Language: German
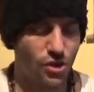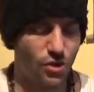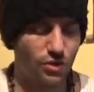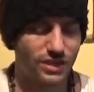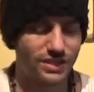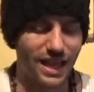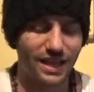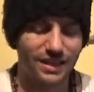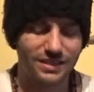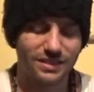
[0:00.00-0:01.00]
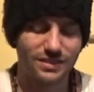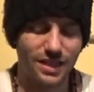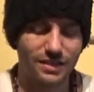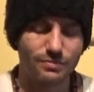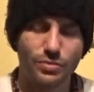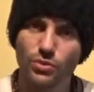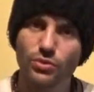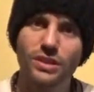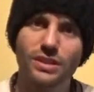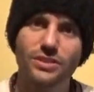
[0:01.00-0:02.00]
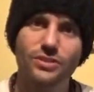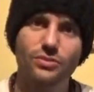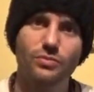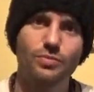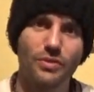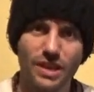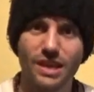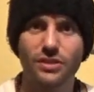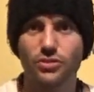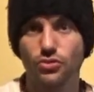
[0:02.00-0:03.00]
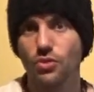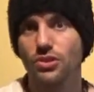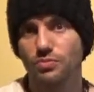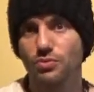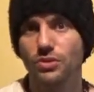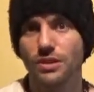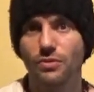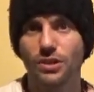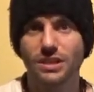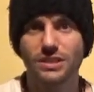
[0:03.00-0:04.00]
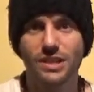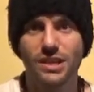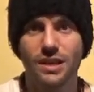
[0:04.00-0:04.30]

Und ich denke, dass es ein berührendes und bewegendes, schönes Buch geworden ist.